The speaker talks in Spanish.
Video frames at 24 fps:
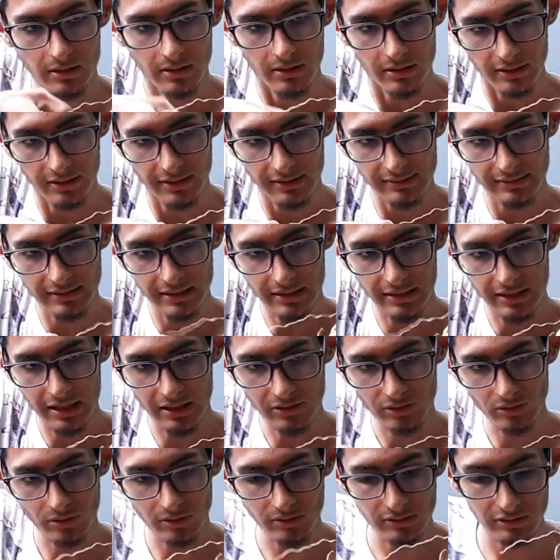En este
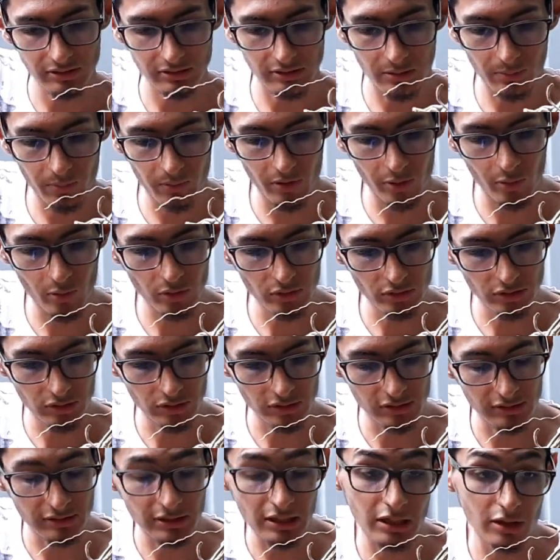caso, este tipo
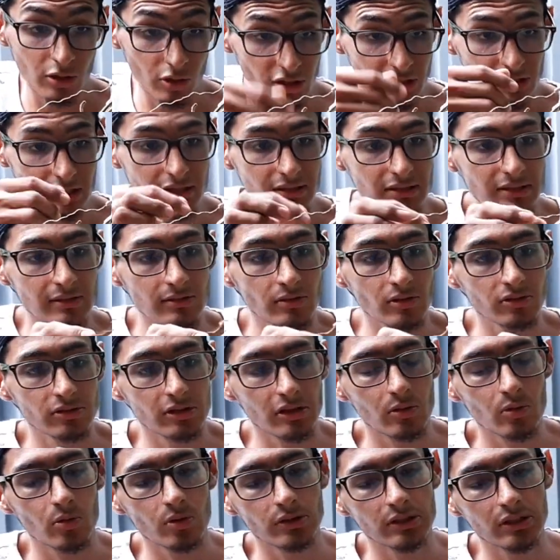de orquídeas no se
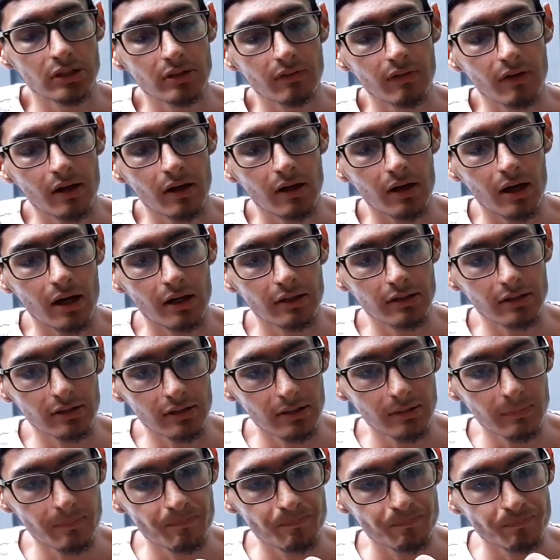cultiva
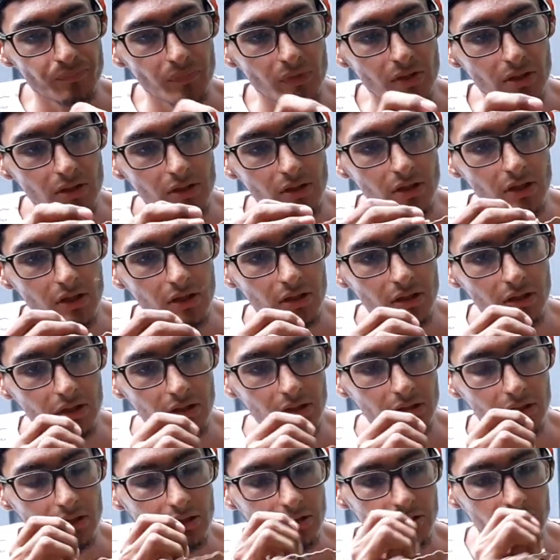aquí
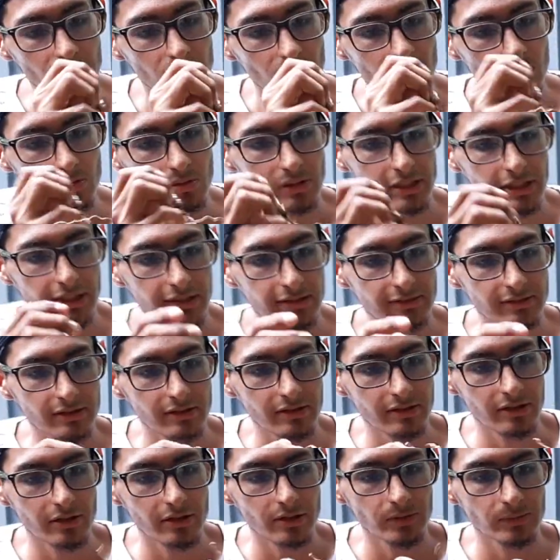eh, solo en el
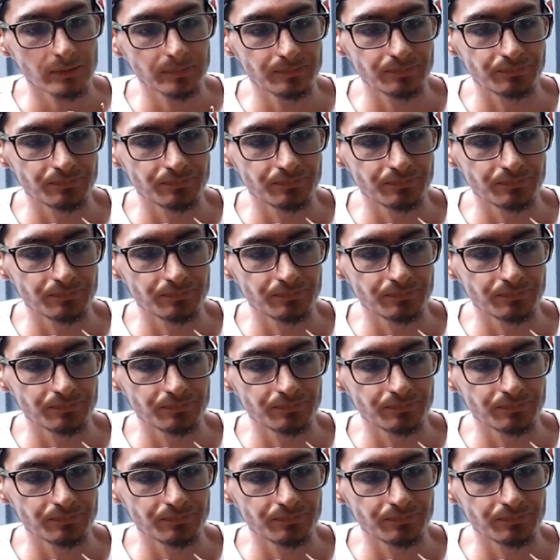extranjero.